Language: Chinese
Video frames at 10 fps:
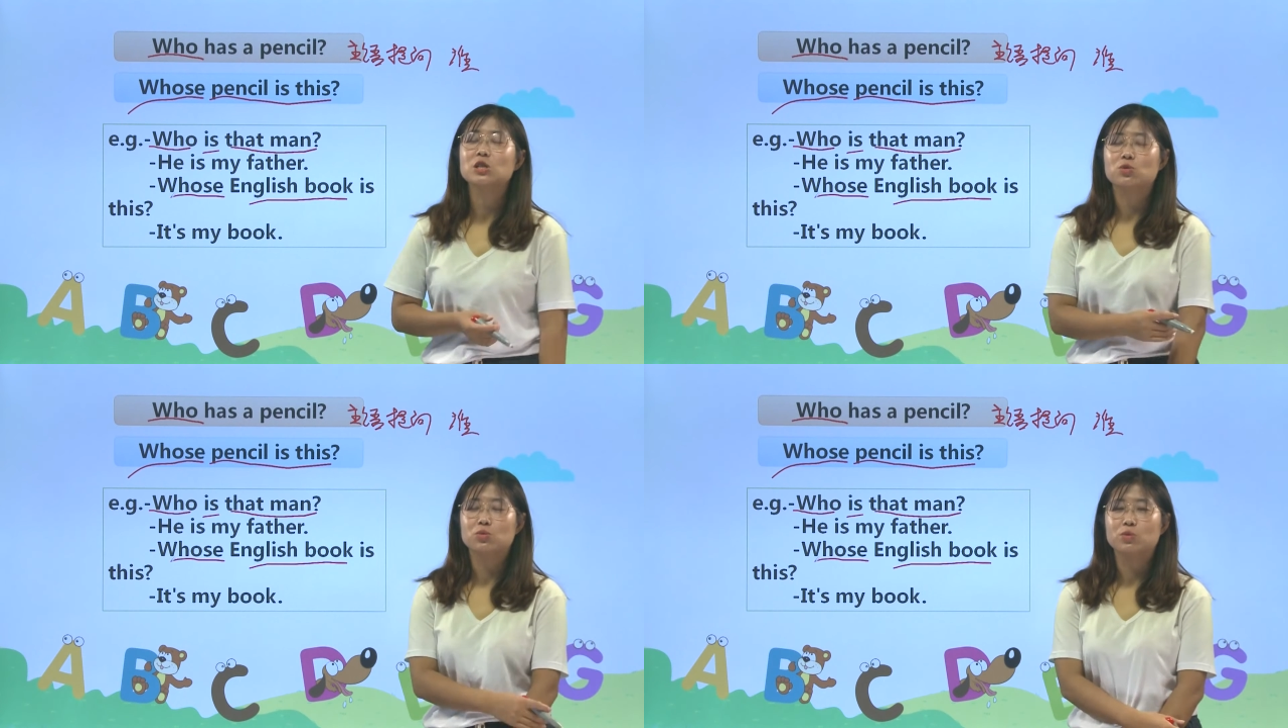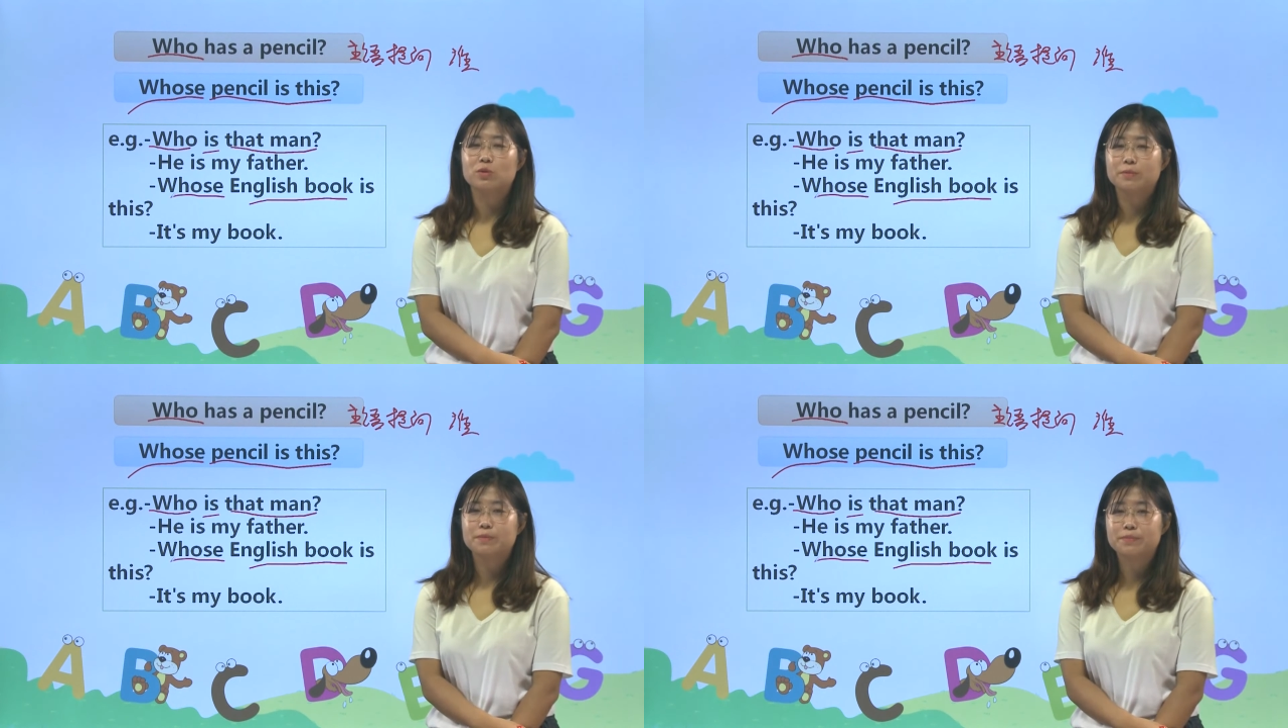
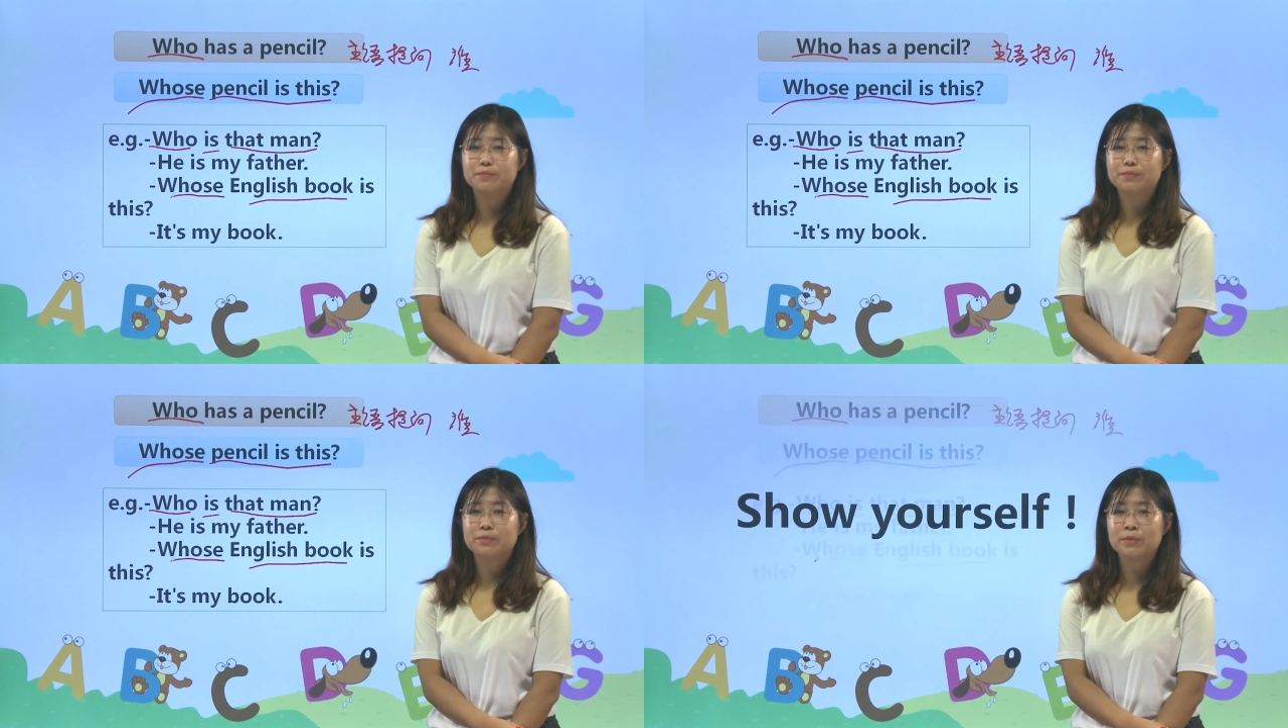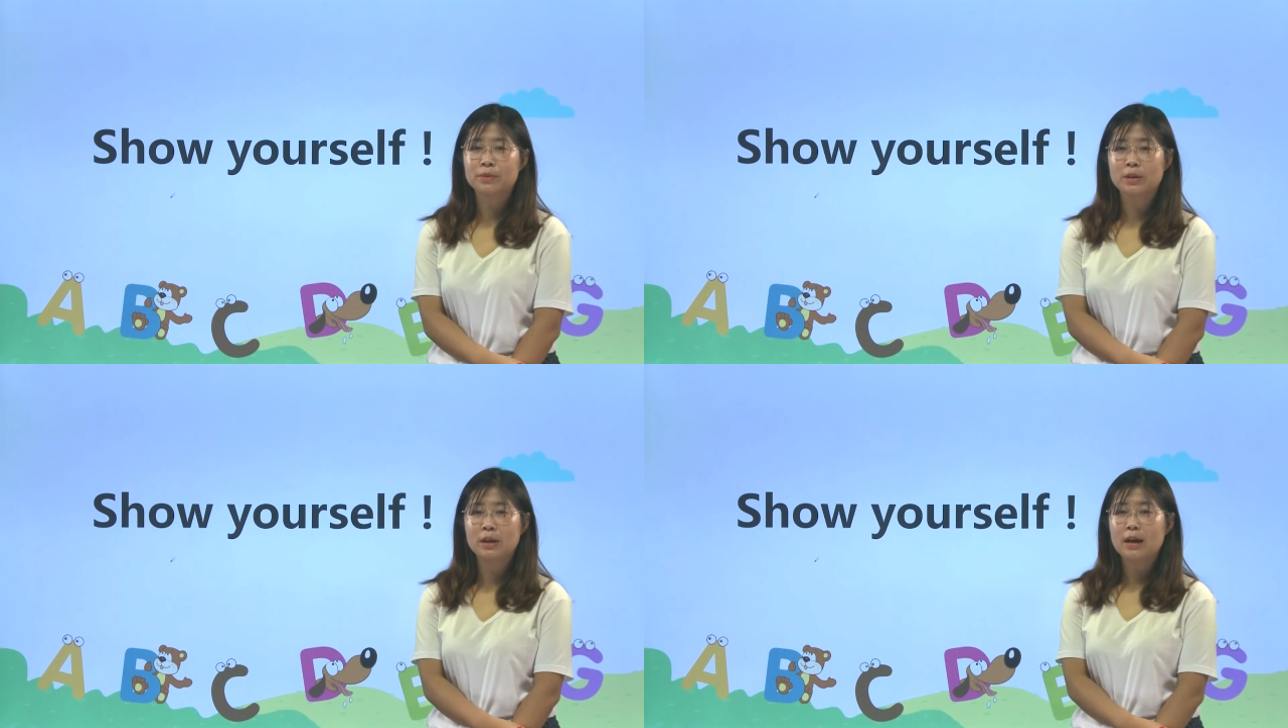书。
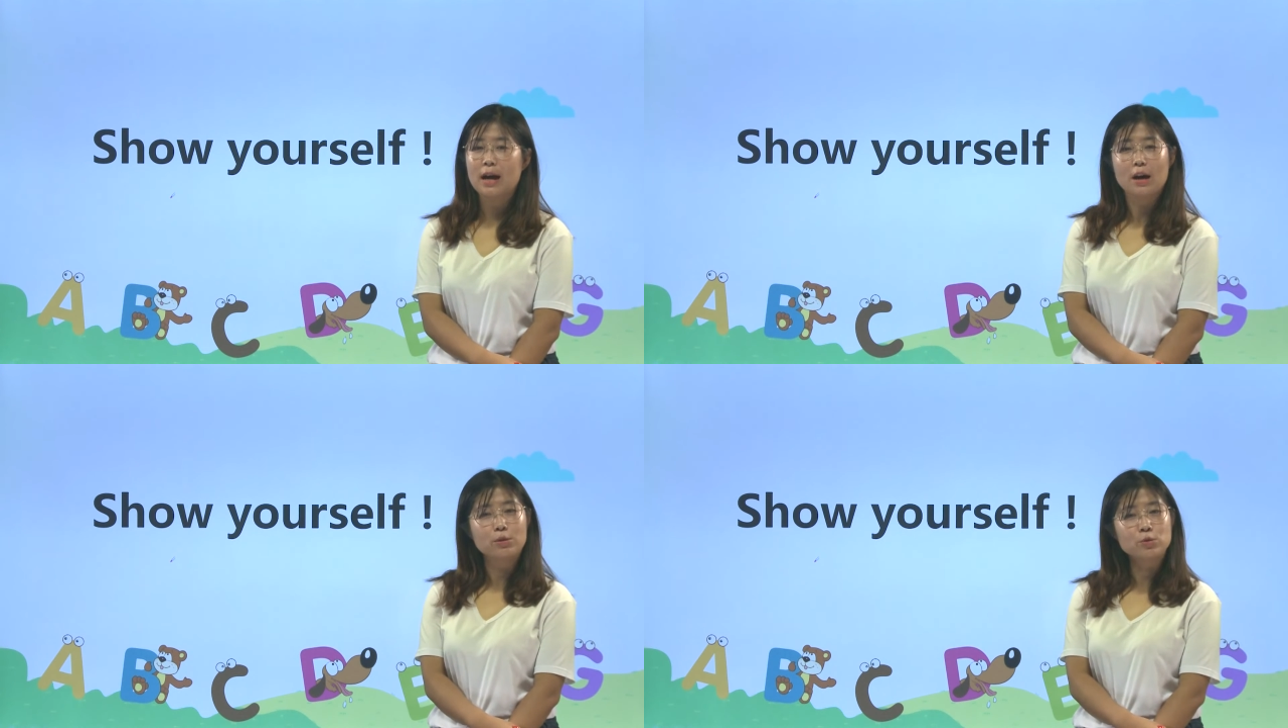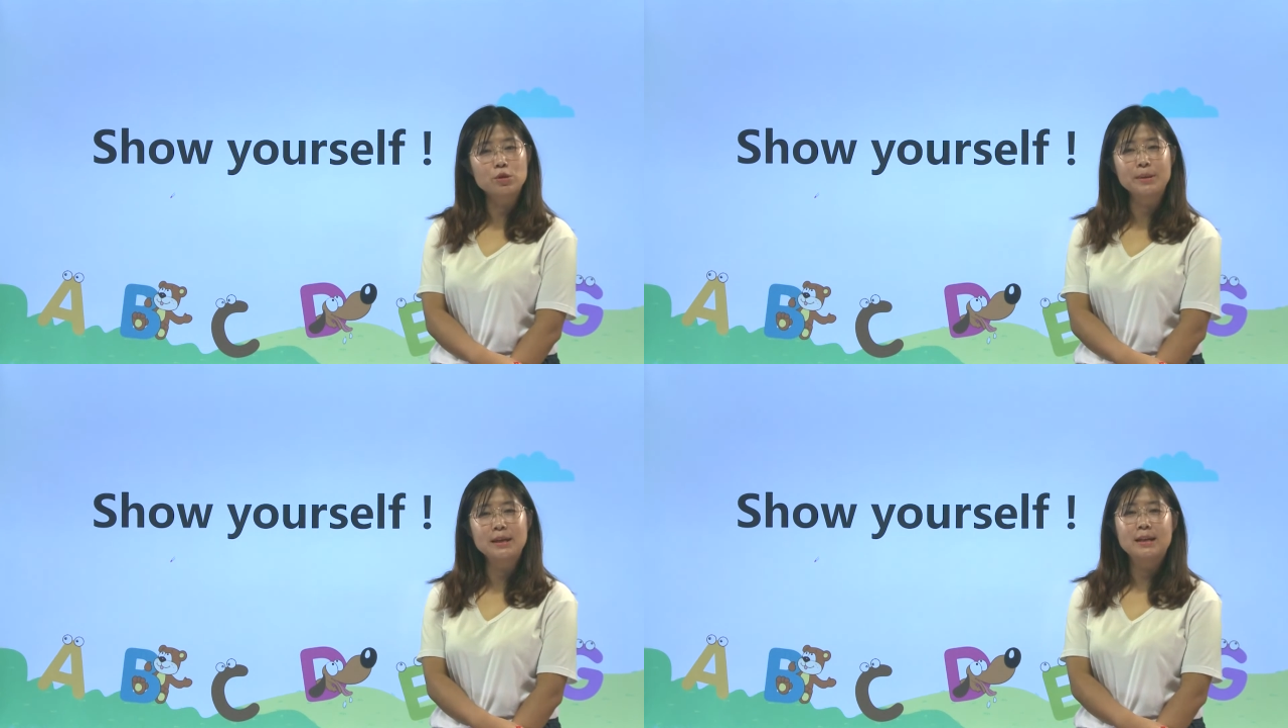好，同
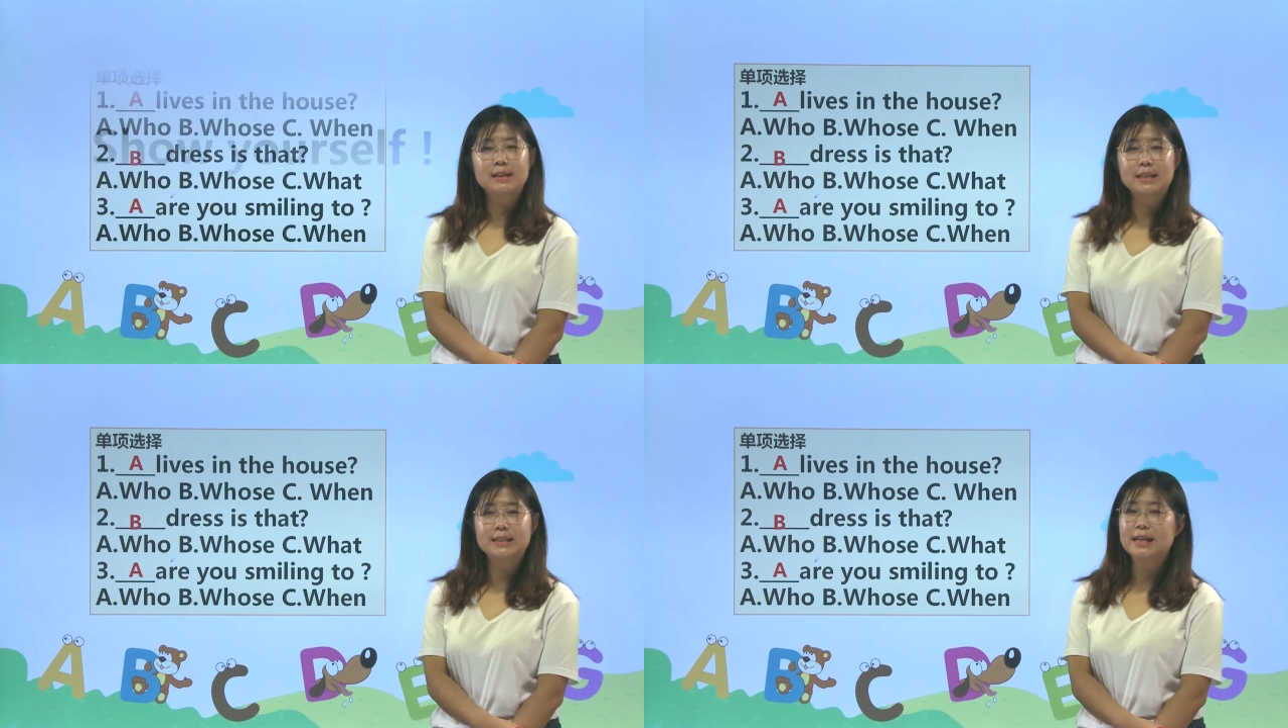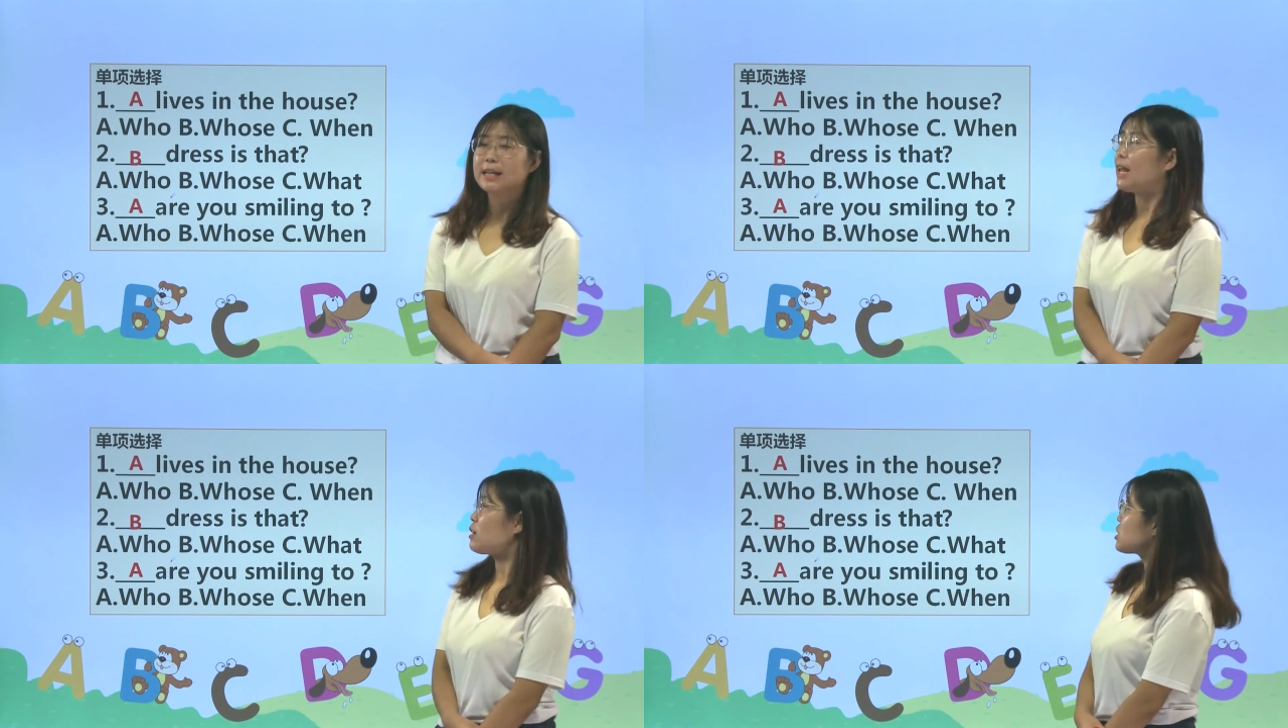学们，现在跟老